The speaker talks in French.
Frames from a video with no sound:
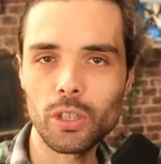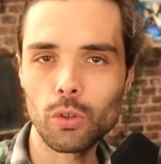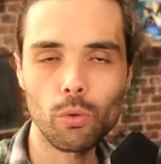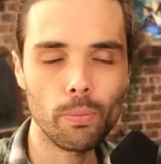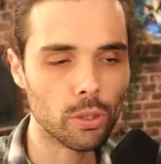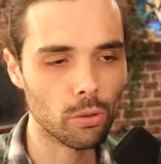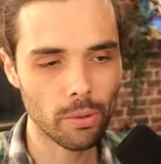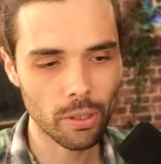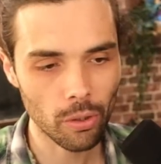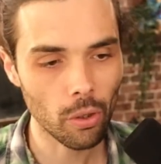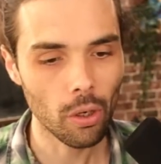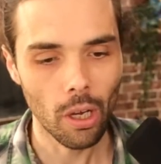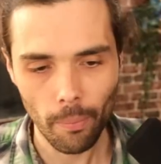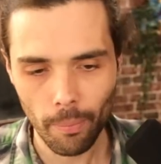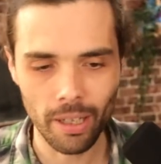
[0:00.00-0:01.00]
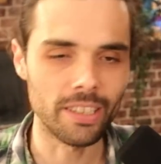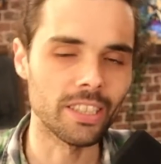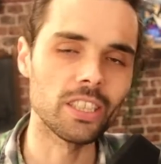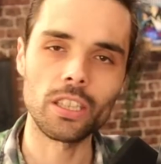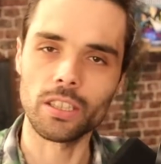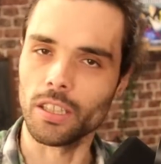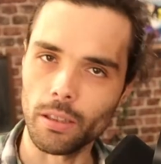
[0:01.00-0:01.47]
passion parce que maintenant
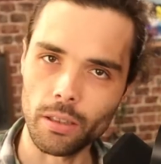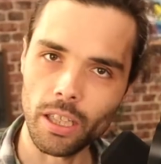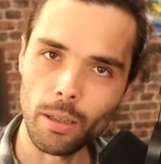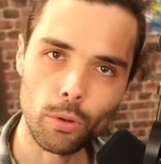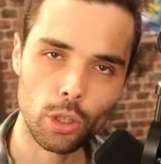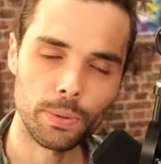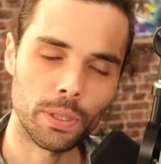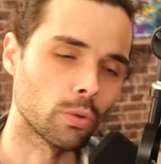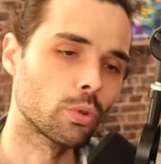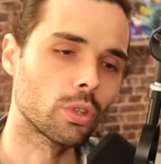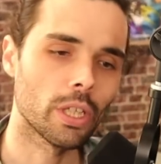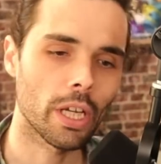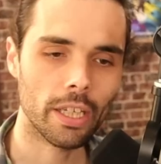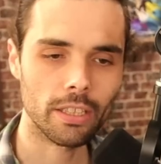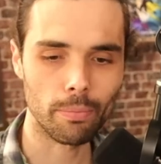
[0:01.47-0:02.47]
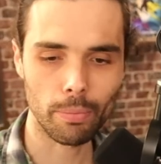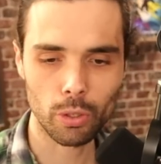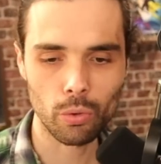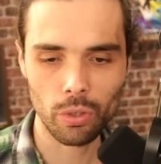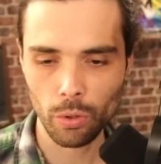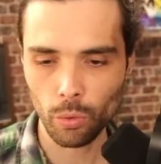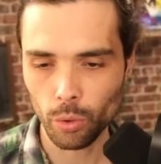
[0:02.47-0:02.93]
bah, déjà c'est Game ça coûte cher, c'est une
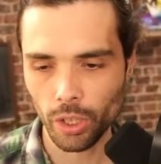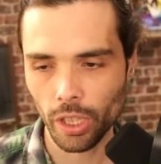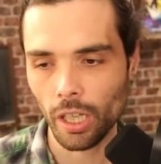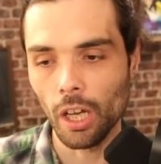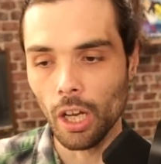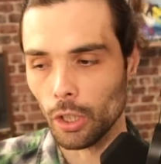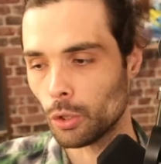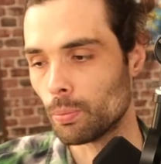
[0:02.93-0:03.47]
passion qui coûte cher,